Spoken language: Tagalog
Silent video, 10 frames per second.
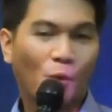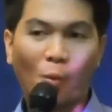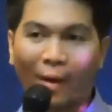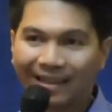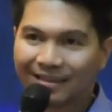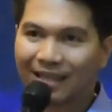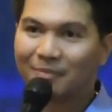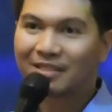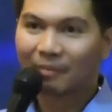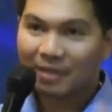Went,
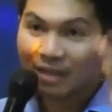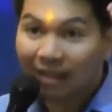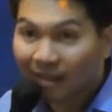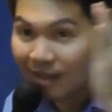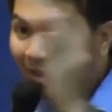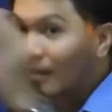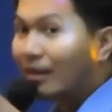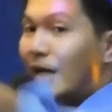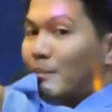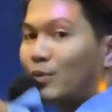ibig sabihin,
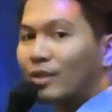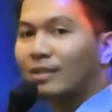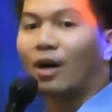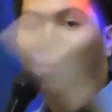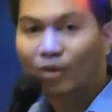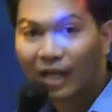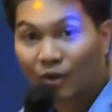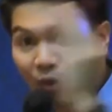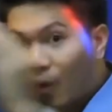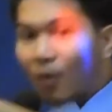nagpunta siya o
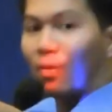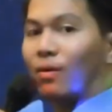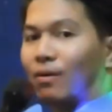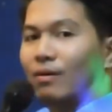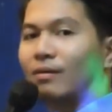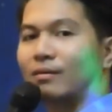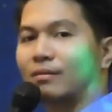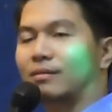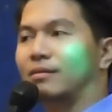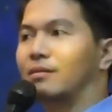nag-go.
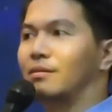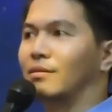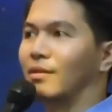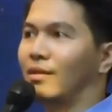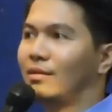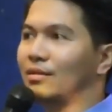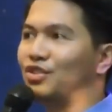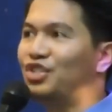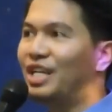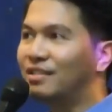No?
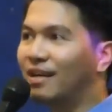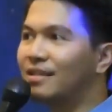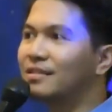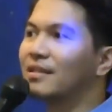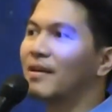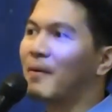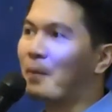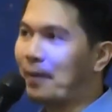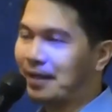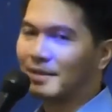Jesus
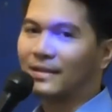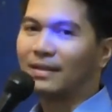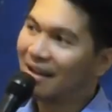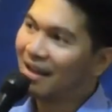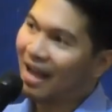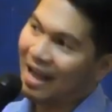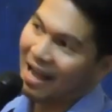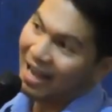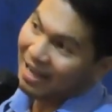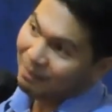went. Ang
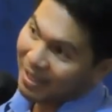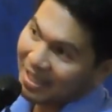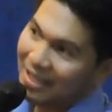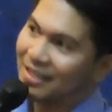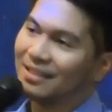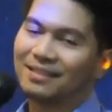aga pa niyan.